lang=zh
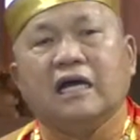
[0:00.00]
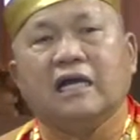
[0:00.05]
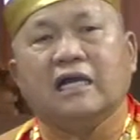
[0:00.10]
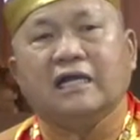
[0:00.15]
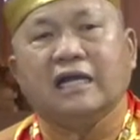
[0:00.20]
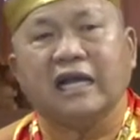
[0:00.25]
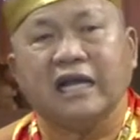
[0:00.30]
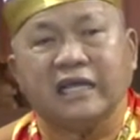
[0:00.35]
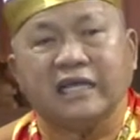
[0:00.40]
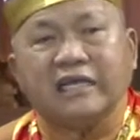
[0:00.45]

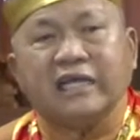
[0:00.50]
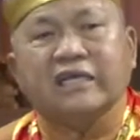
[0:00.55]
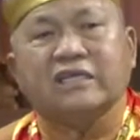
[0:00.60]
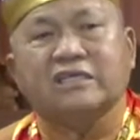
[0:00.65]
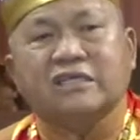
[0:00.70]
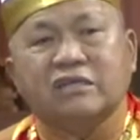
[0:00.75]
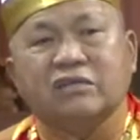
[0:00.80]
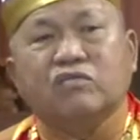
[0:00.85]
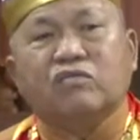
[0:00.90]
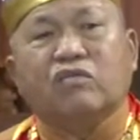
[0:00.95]
那也
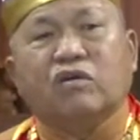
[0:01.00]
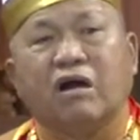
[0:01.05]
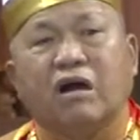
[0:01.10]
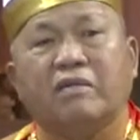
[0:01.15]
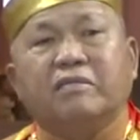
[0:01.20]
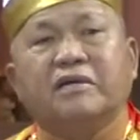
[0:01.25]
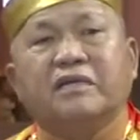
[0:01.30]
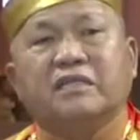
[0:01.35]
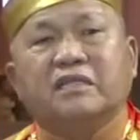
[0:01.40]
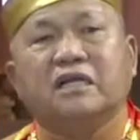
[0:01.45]
是
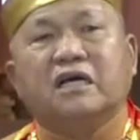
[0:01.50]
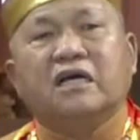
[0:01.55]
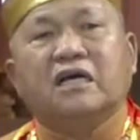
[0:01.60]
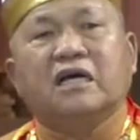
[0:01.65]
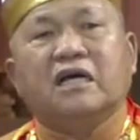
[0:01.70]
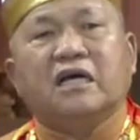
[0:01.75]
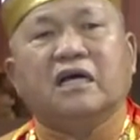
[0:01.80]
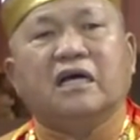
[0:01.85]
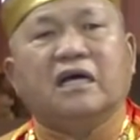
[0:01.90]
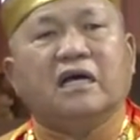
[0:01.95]
我们的
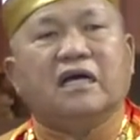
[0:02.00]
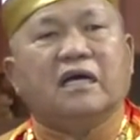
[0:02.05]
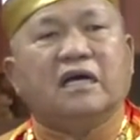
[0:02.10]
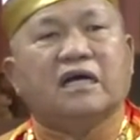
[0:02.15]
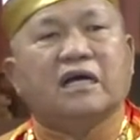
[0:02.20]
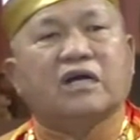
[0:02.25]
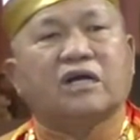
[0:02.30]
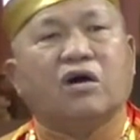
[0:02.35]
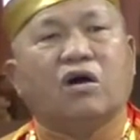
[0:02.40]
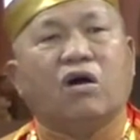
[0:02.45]

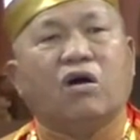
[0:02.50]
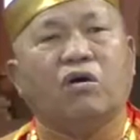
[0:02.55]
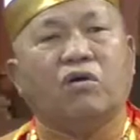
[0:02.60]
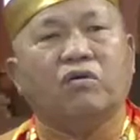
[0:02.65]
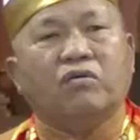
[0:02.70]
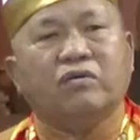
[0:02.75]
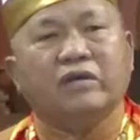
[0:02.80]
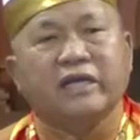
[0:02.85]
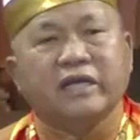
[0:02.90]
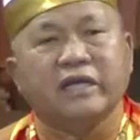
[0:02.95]
口
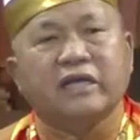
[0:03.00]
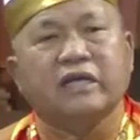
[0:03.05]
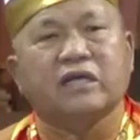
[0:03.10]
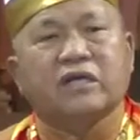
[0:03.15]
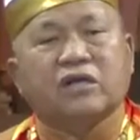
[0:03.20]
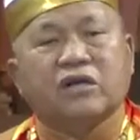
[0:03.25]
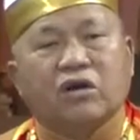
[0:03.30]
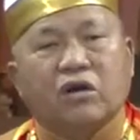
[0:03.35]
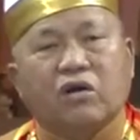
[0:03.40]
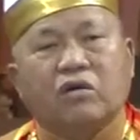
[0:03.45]
业
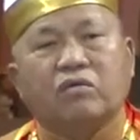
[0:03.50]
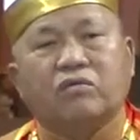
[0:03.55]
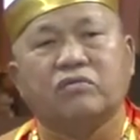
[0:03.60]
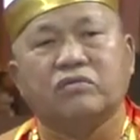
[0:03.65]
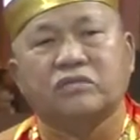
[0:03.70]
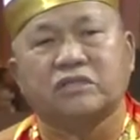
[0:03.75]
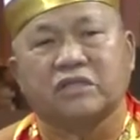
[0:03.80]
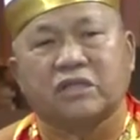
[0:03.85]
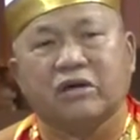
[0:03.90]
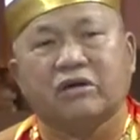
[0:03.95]

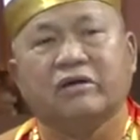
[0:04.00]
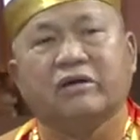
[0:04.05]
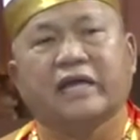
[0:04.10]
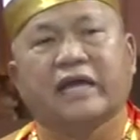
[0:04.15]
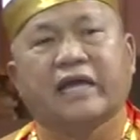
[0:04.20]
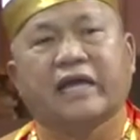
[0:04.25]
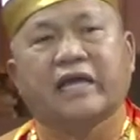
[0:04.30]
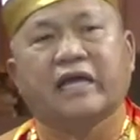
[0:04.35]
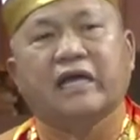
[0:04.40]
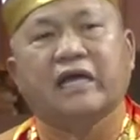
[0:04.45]
口德
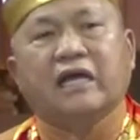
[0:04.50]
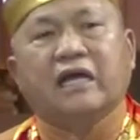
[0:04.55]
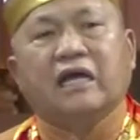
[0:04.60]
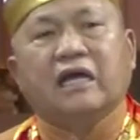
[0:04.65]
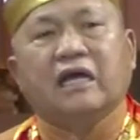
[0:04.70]
哎，